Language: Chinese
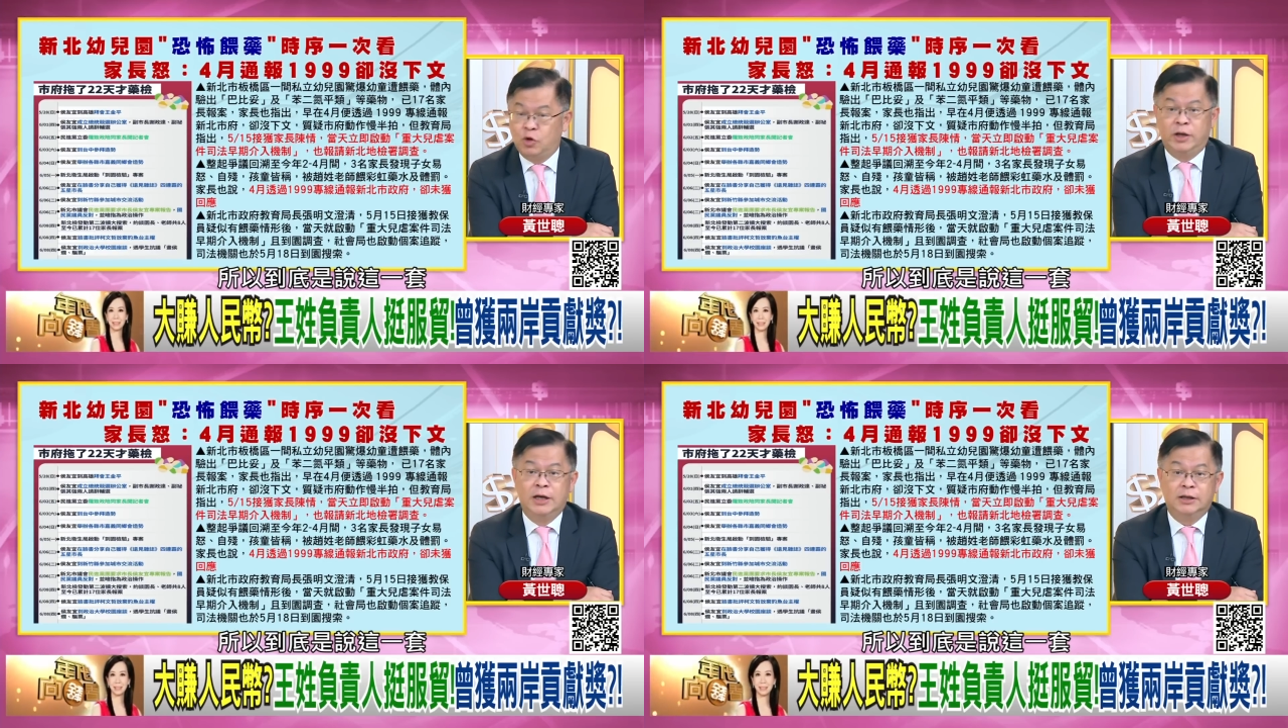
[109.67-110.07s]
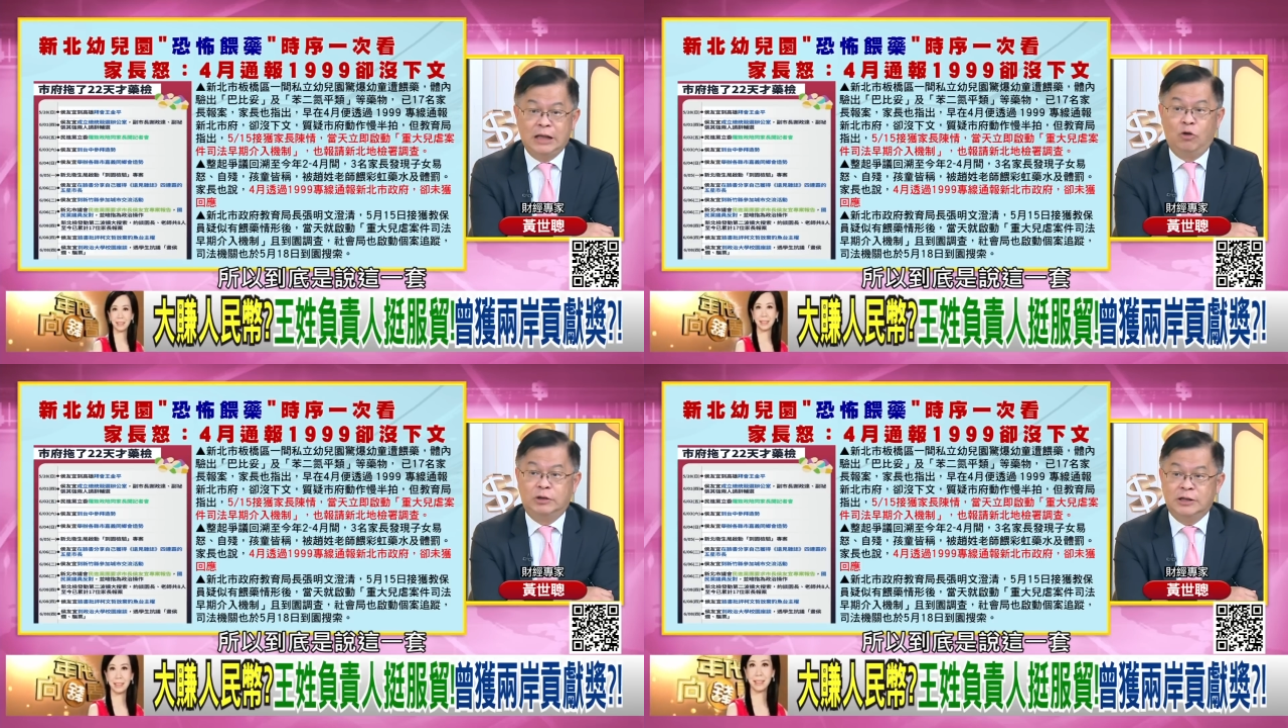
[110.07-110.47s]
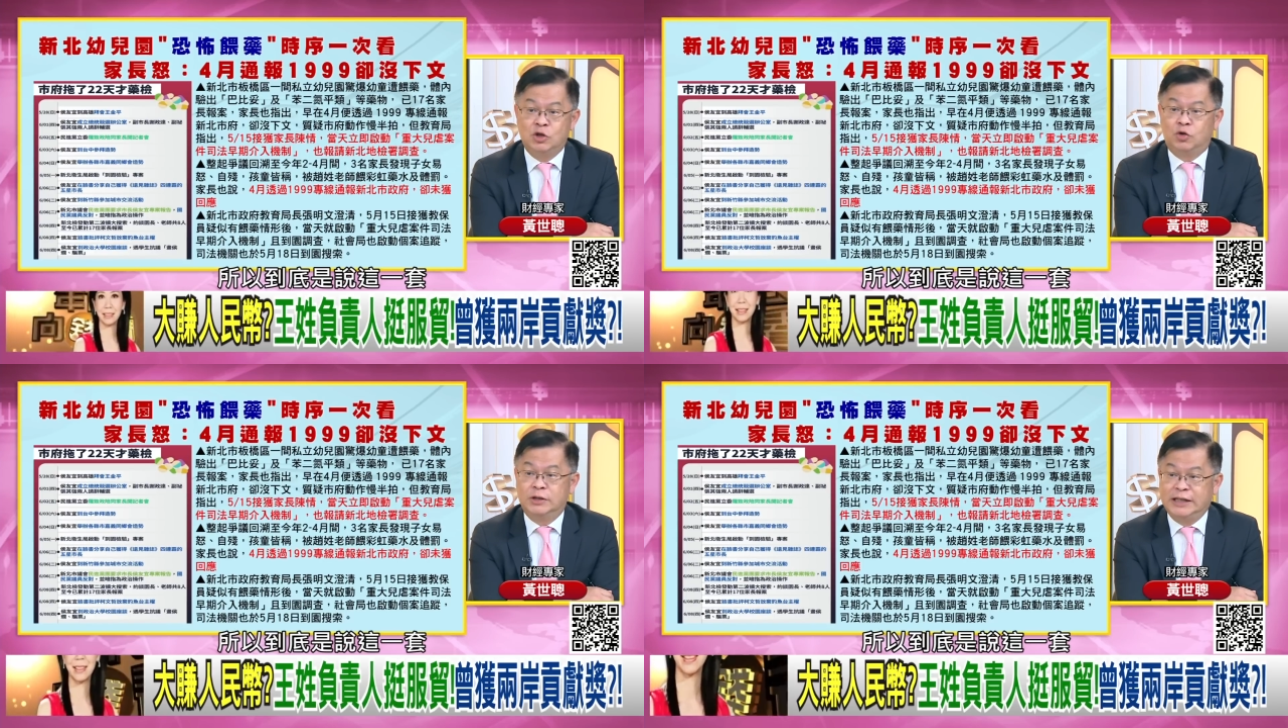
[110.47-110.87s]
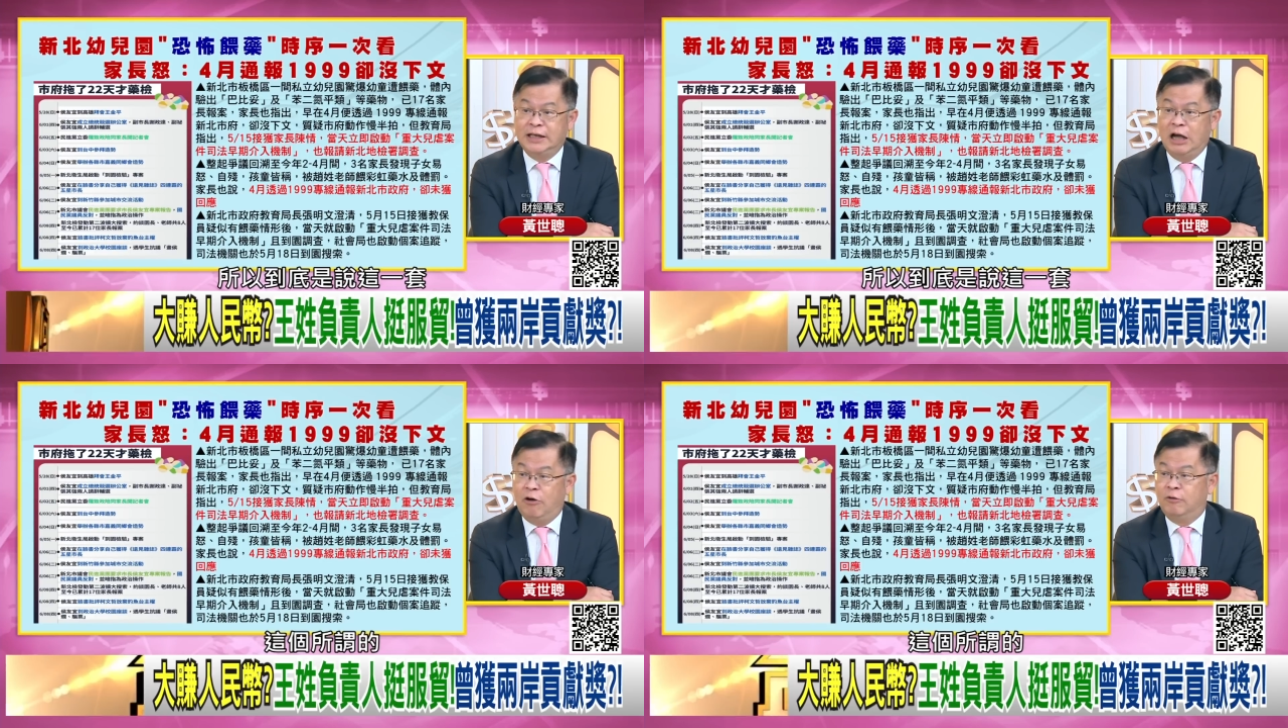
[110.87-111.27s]
所以到底是说这
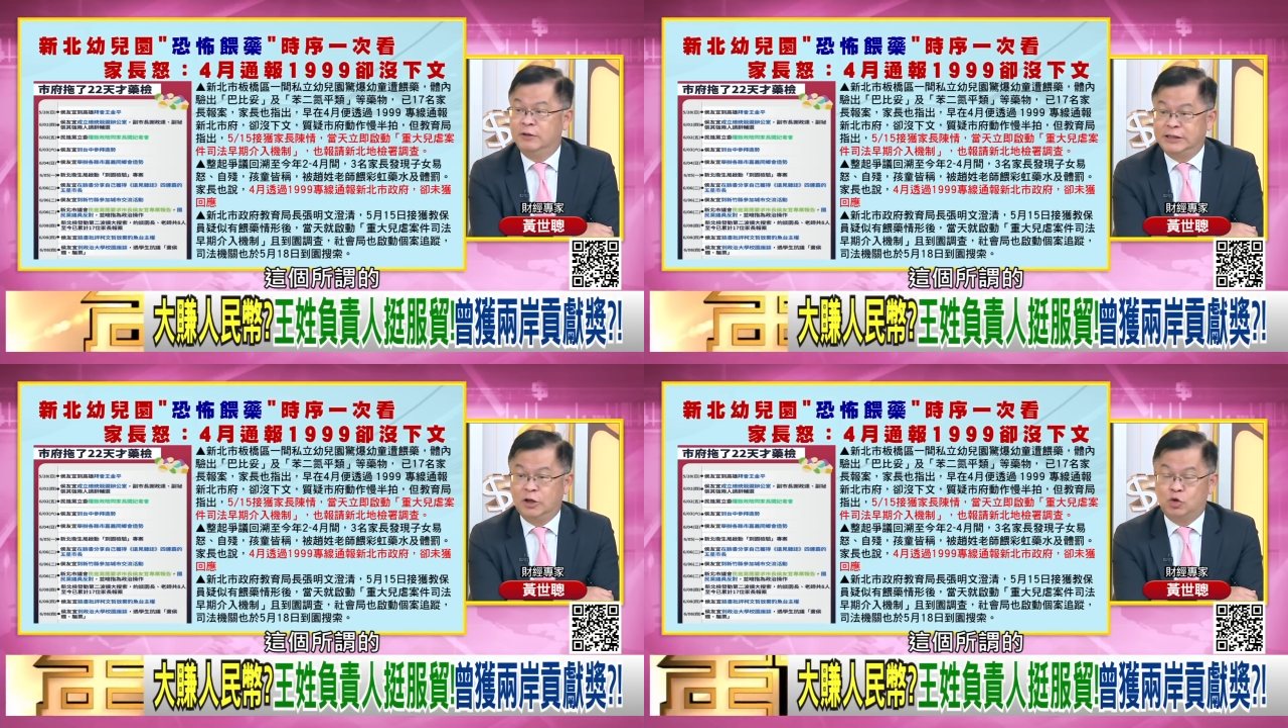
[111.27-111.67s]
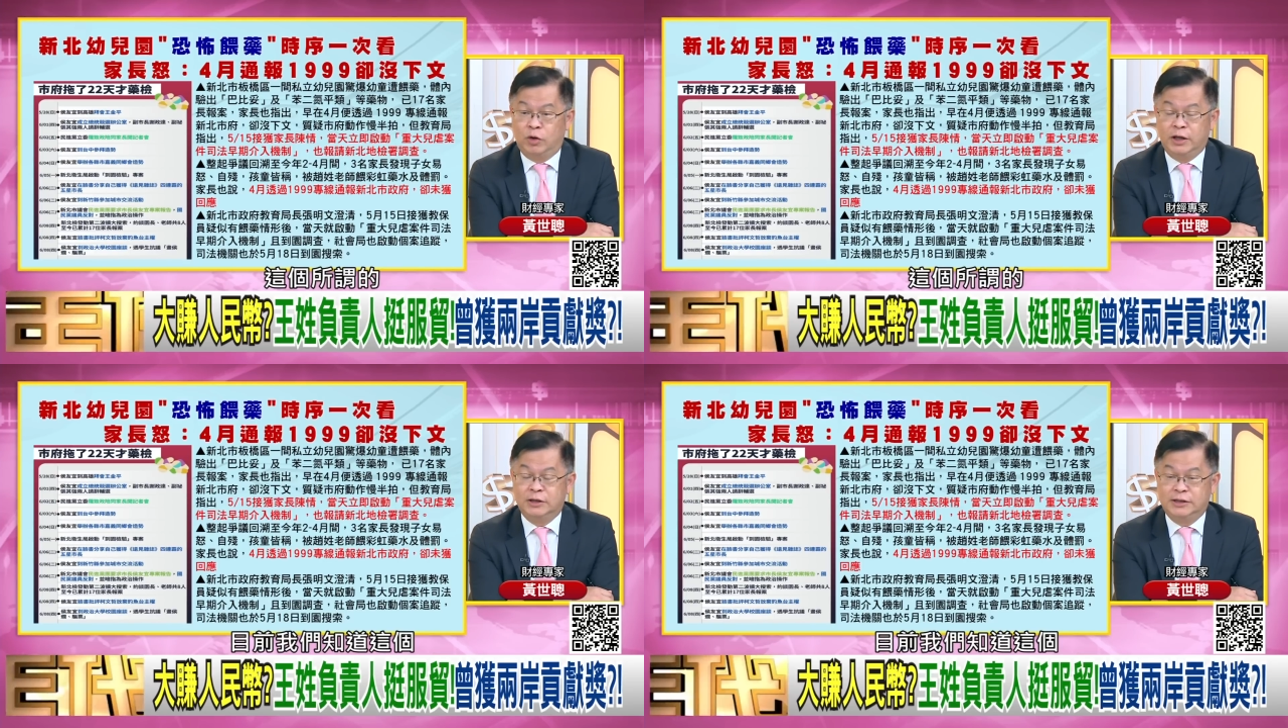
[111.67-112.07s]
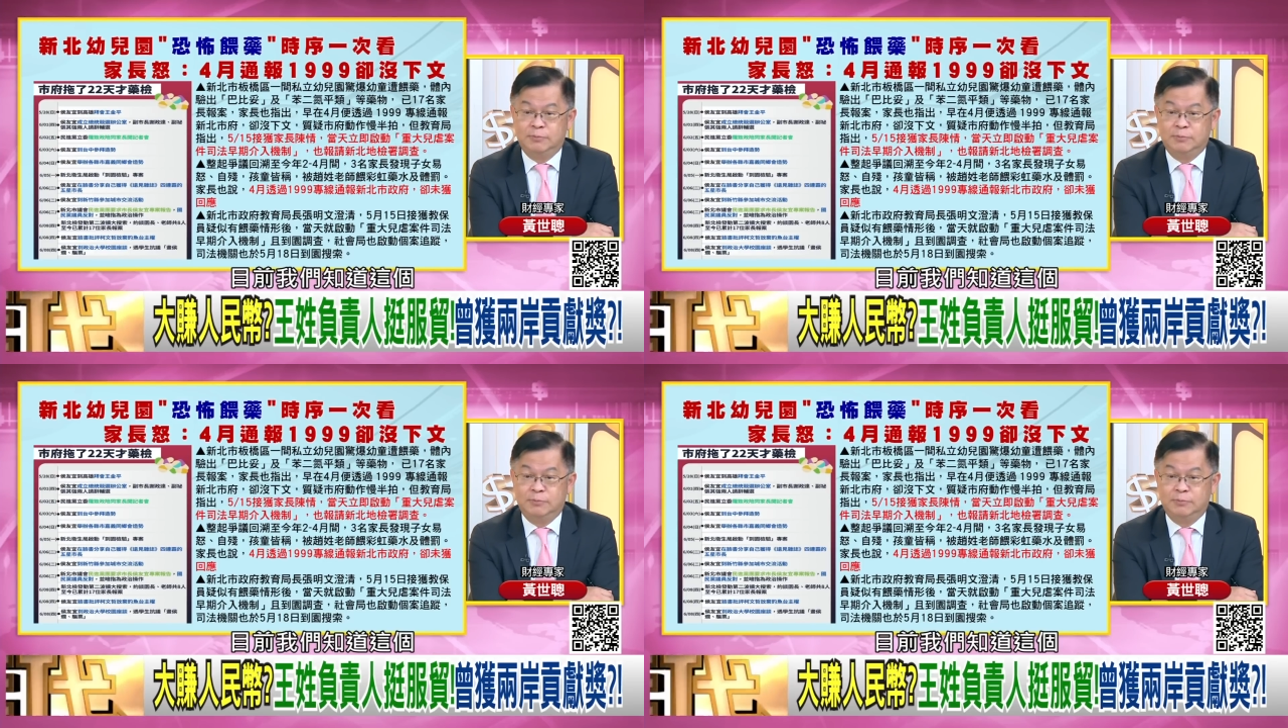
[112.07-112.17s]
一套这个所谓的